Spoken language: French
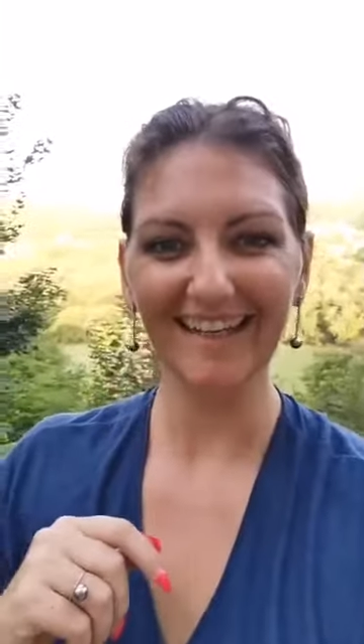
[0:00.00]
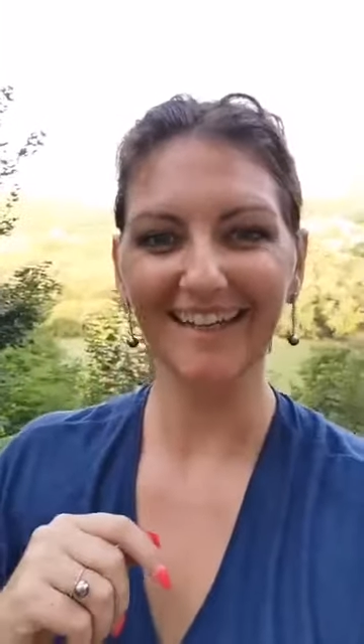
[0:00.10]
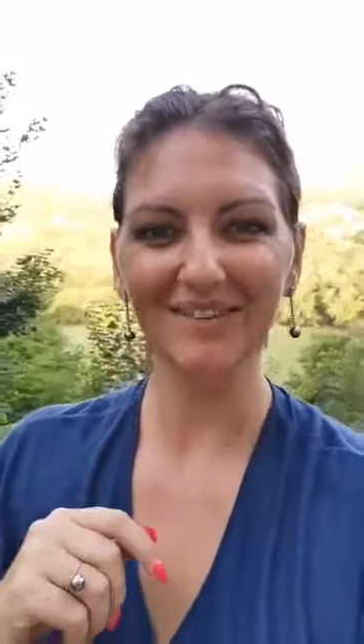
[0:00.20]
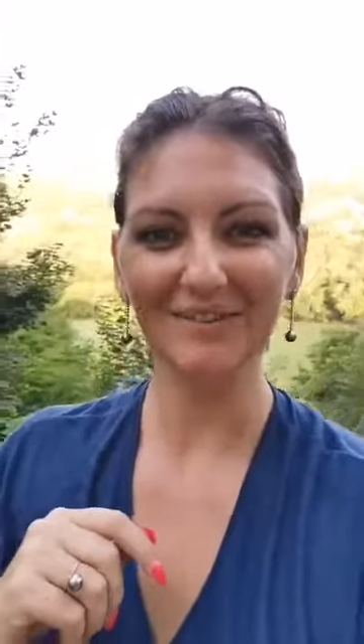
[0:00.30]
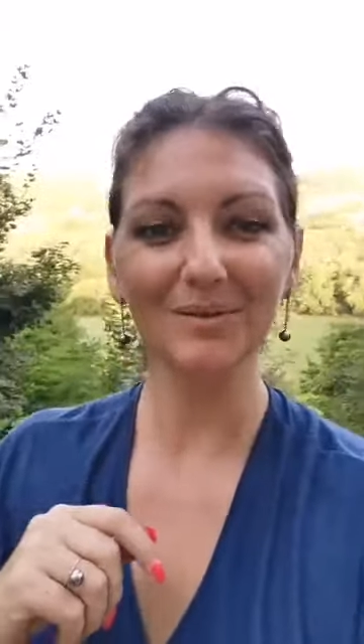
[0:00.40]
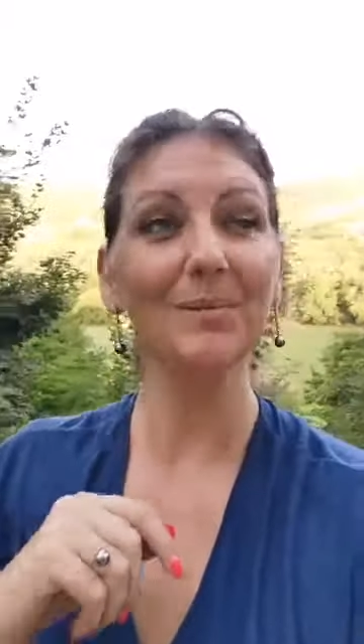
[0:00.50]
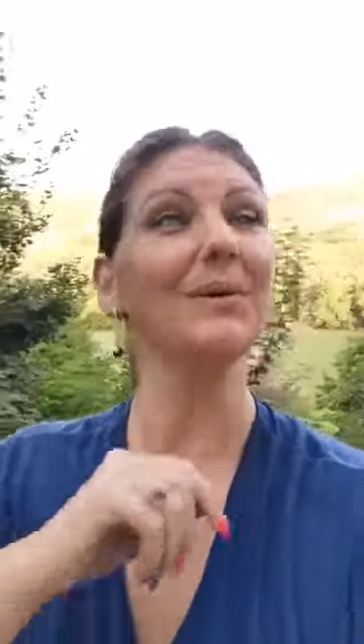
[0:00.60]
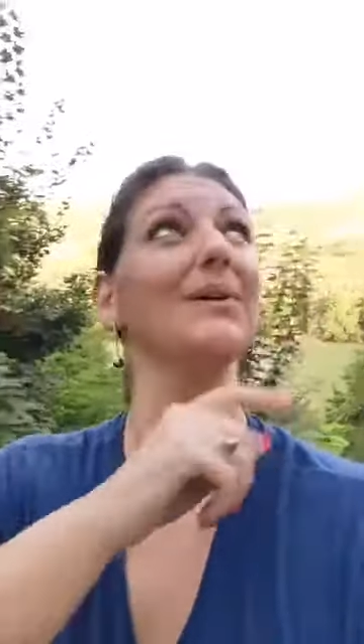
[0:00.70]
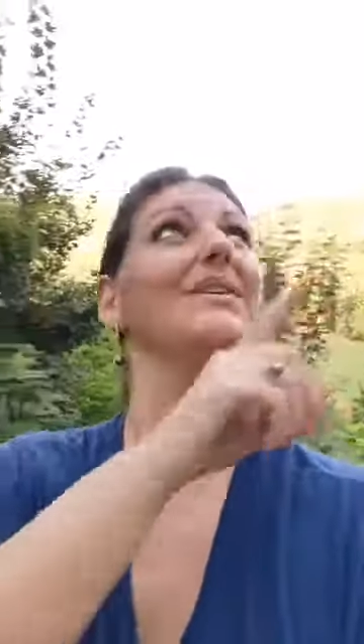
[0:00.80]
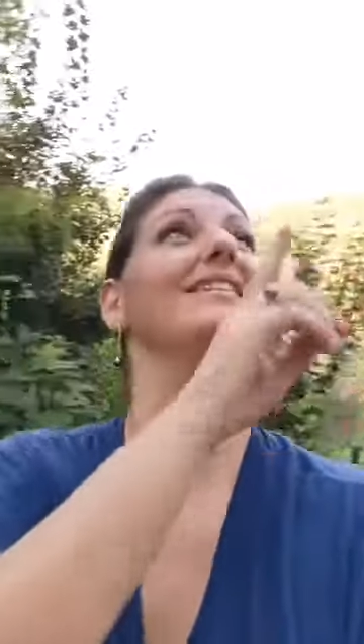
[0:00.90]
Hello tout le
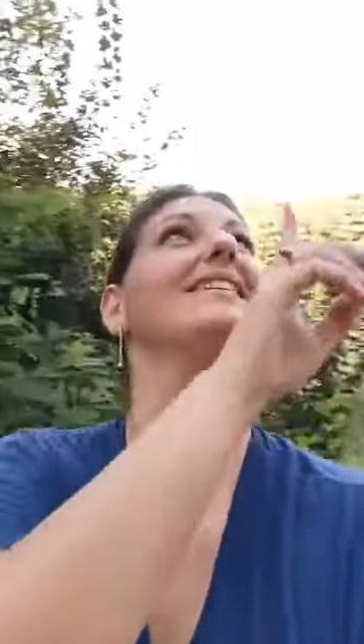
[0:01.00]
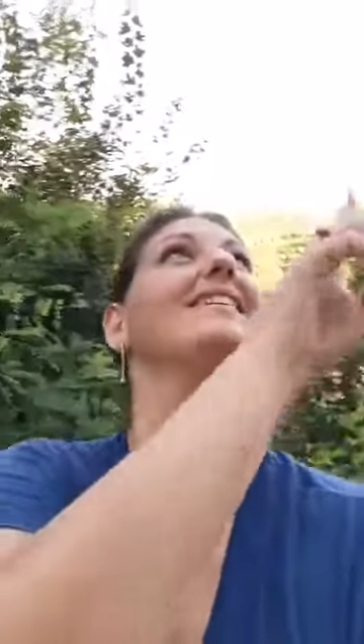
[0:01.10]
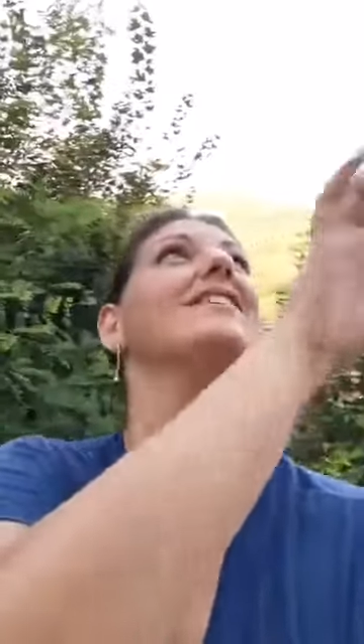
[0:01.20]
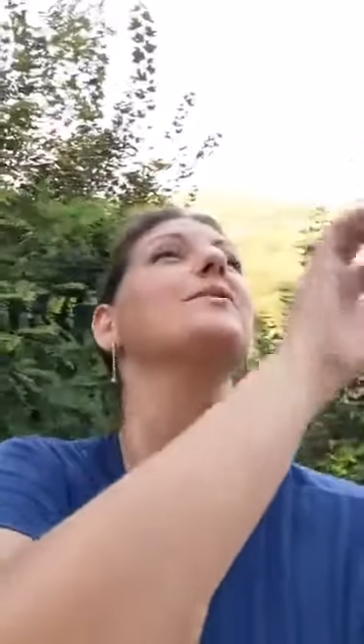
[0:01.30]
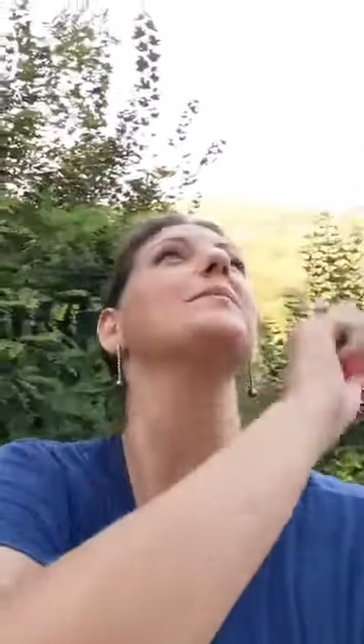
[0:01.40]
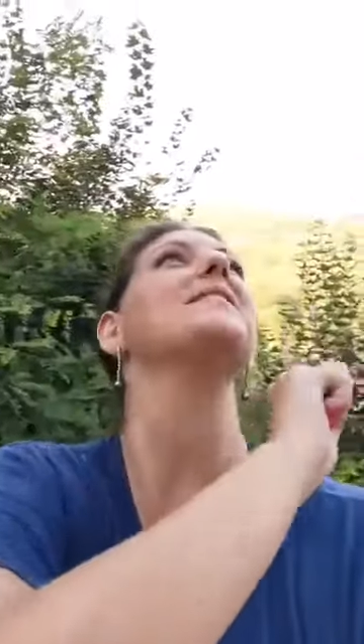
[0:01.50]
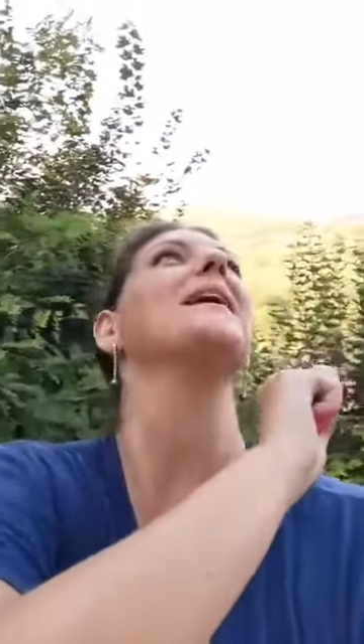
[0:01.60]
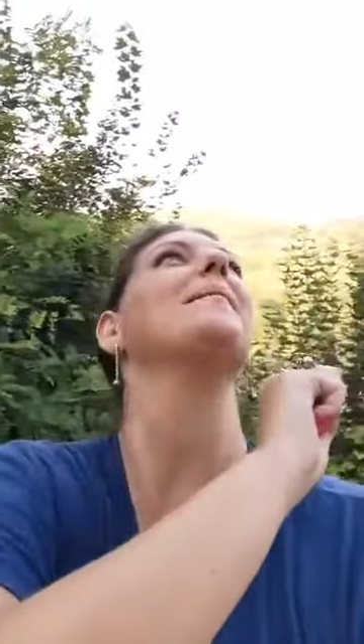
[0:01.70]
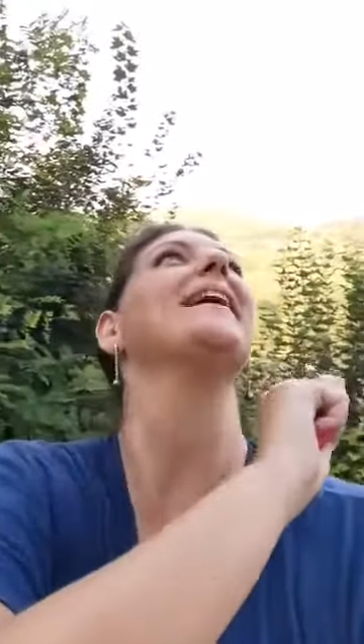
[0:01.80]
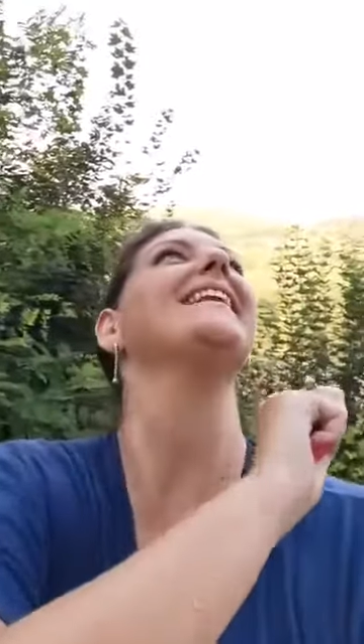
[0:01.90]
monde Tu me dis
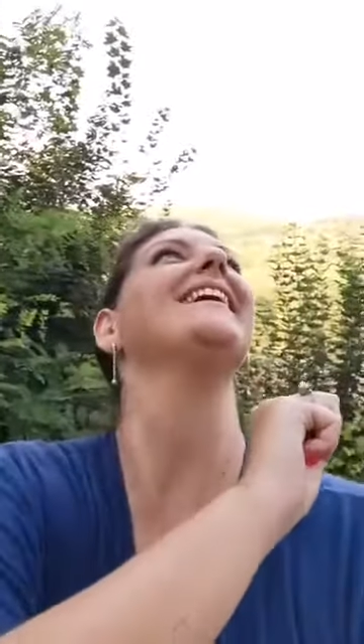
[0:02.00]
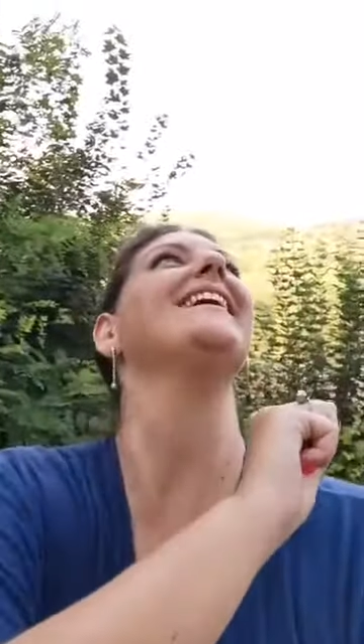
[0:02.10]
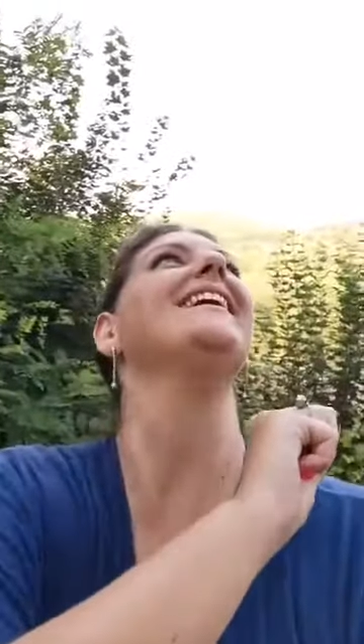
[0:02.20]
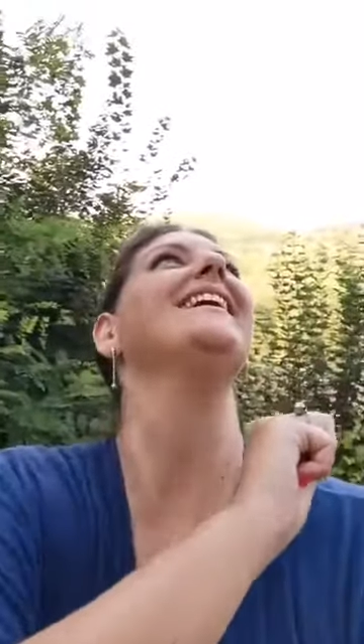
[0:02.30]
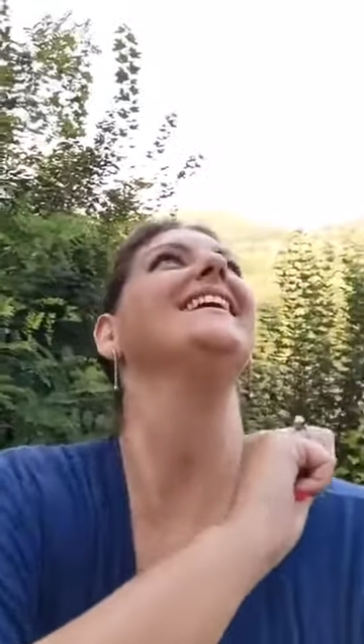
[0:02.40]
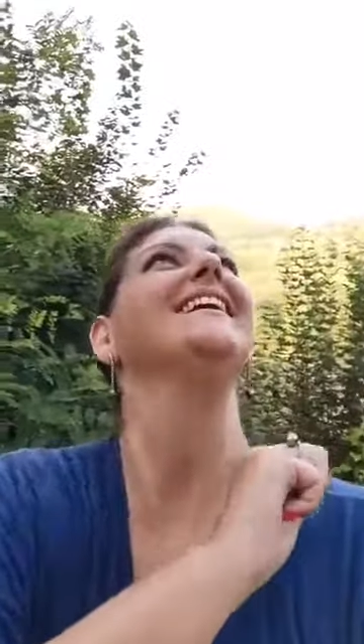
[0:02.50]
après, d'accord